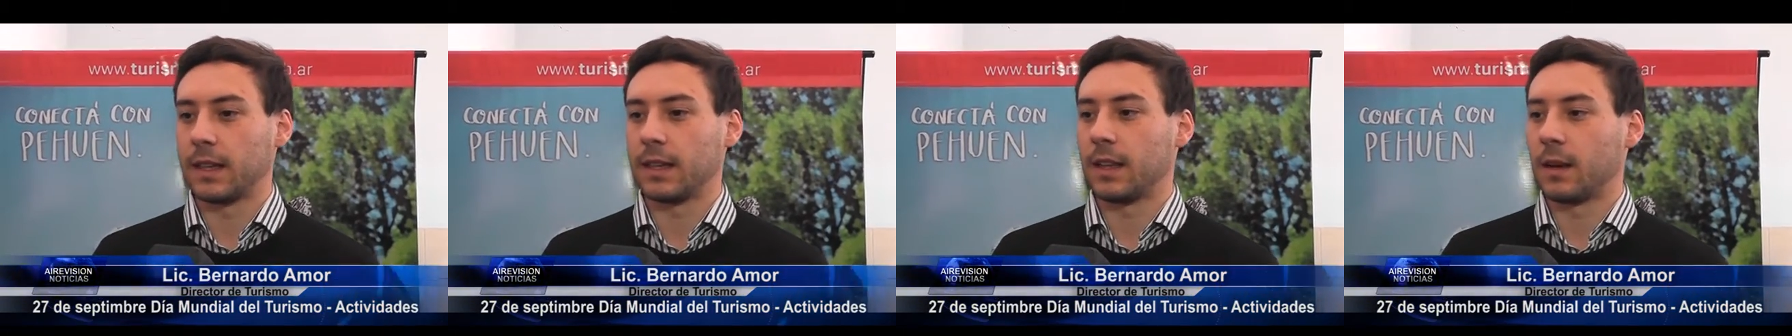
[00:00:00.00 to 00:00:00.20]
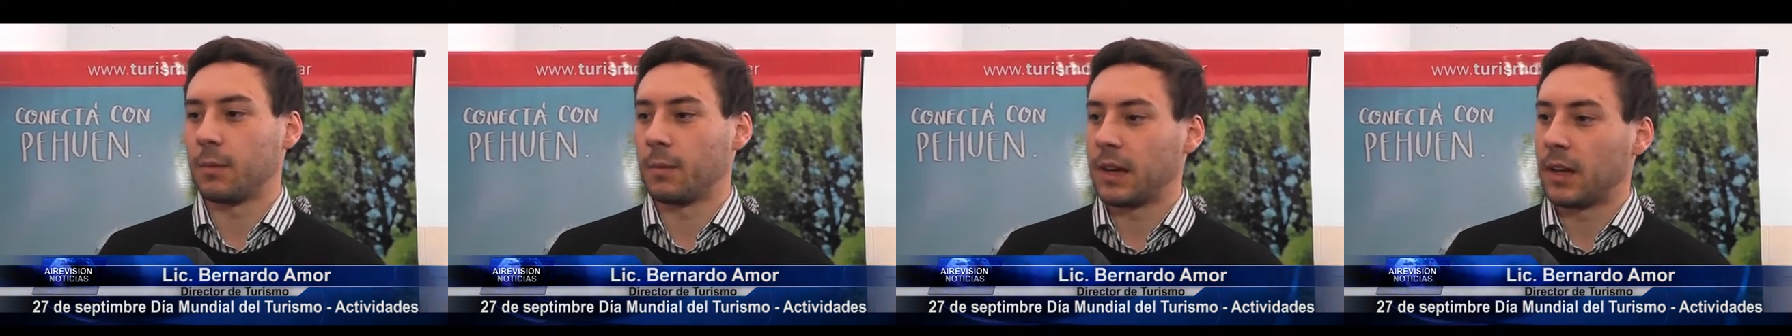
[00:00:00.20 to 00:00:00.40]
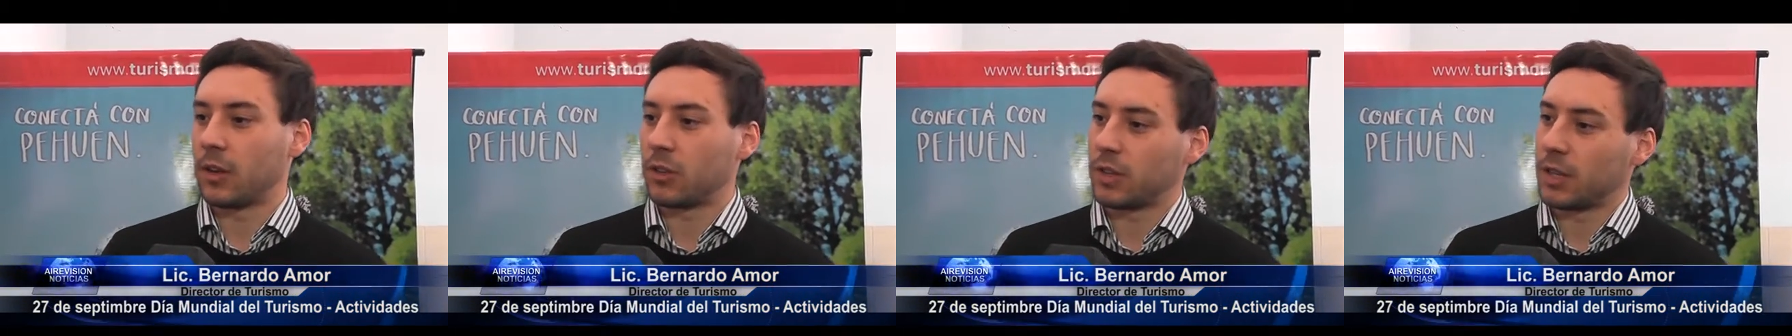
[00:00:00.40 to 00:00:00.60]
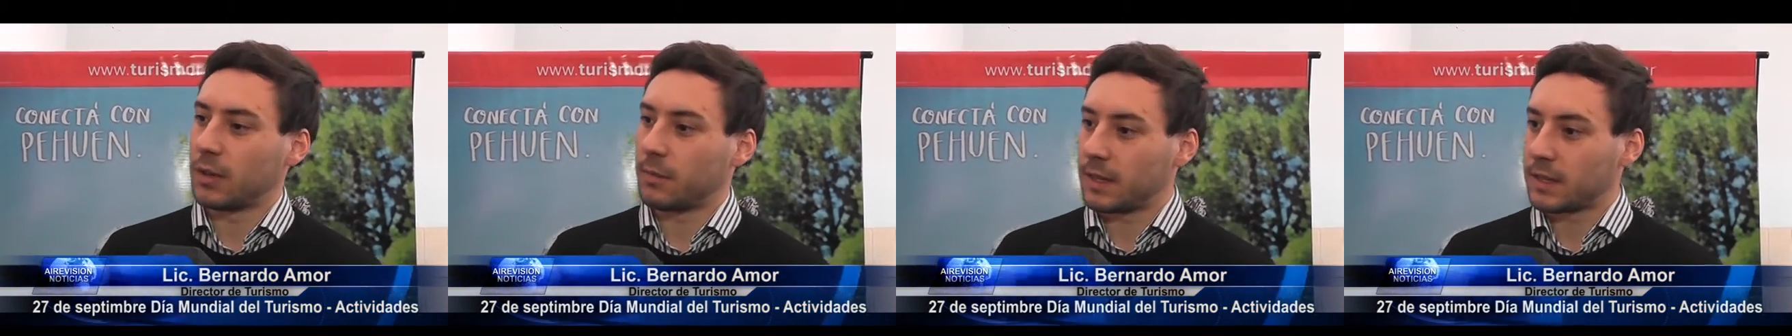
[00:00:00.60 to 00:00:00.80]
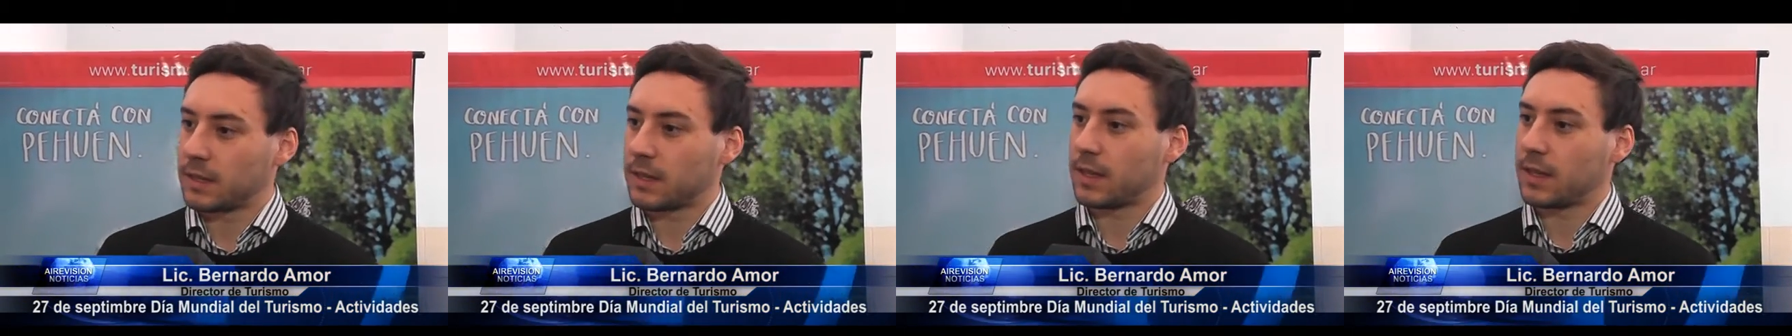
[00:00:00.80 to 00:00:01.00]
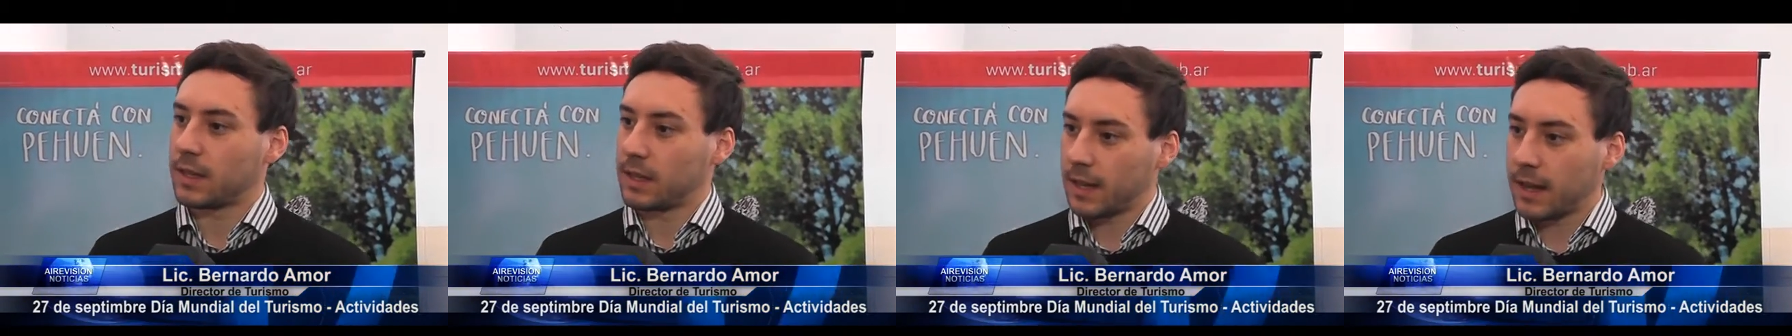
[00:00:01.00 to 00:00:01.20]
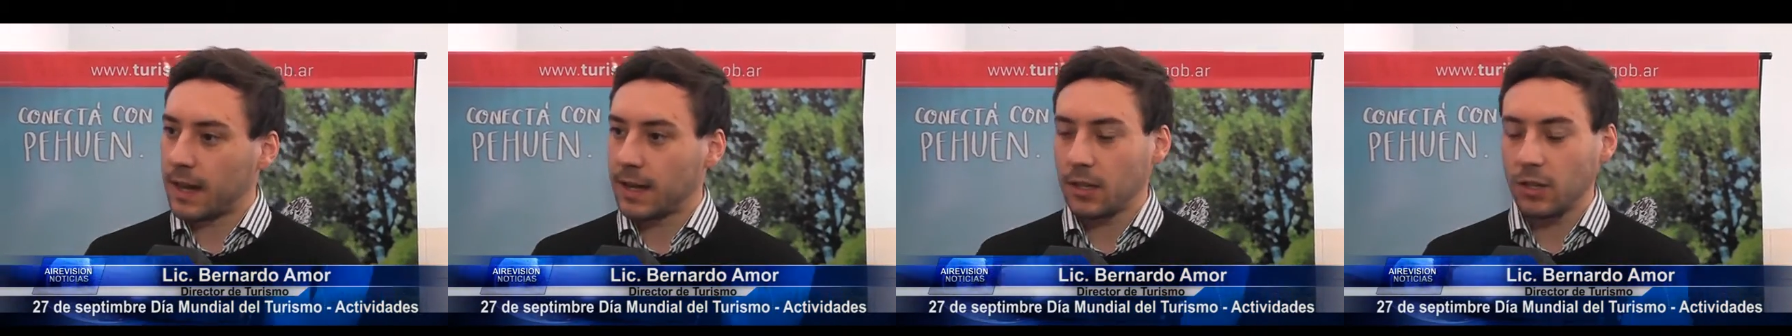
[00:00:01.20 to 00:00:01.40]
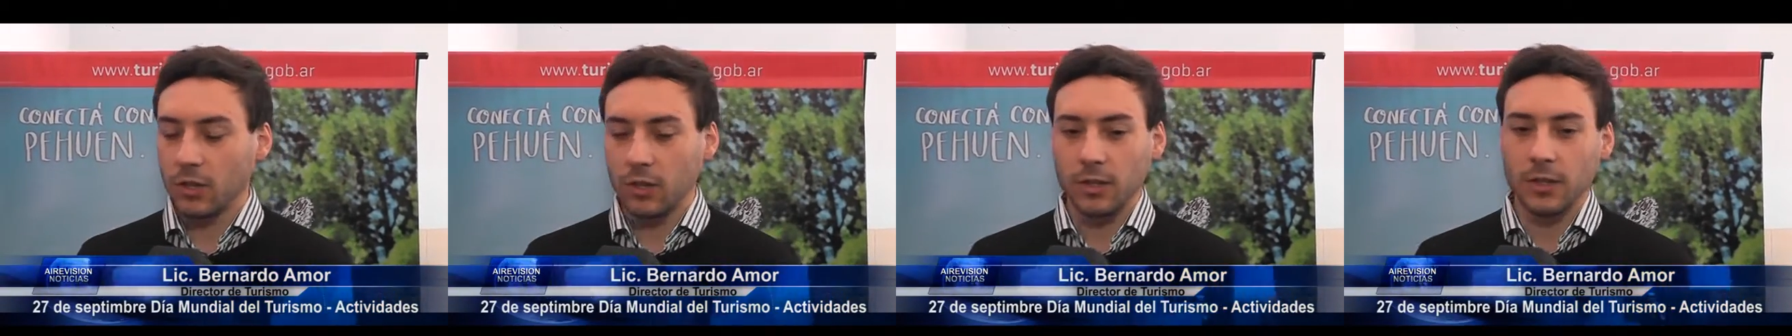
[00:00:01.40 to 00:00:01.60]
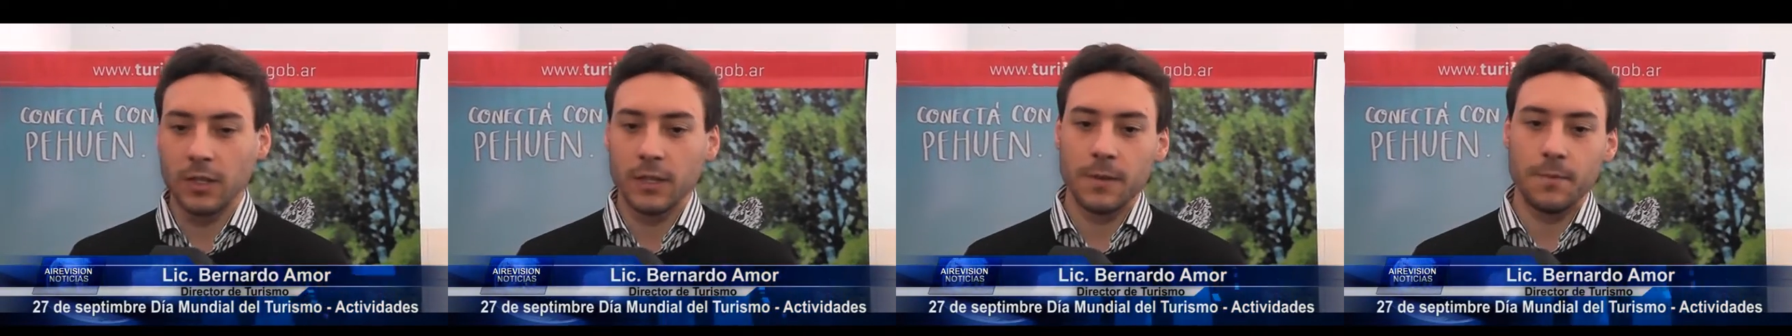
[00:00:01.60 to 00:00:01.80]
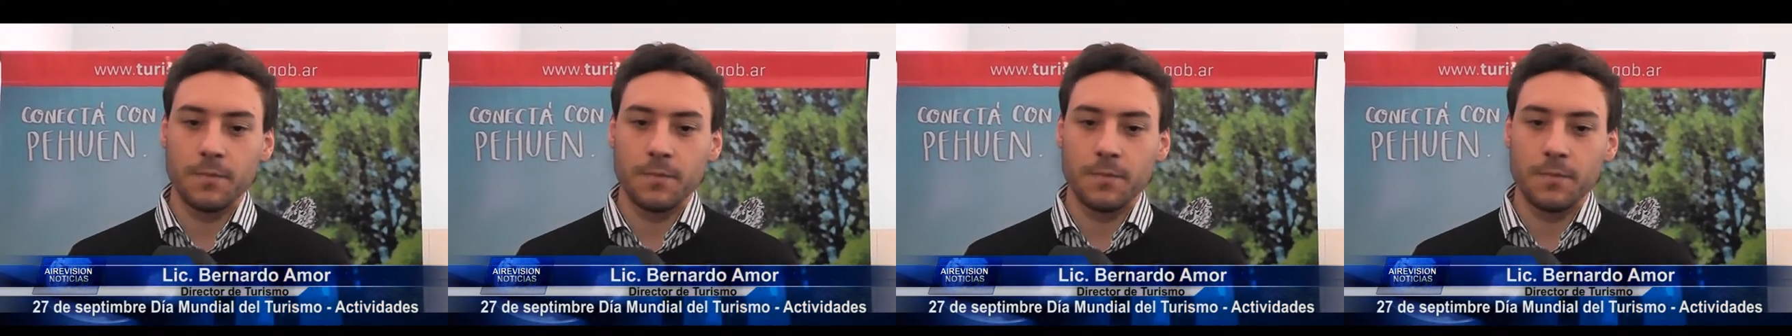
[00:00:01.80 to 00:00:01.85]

determinados temas. Este año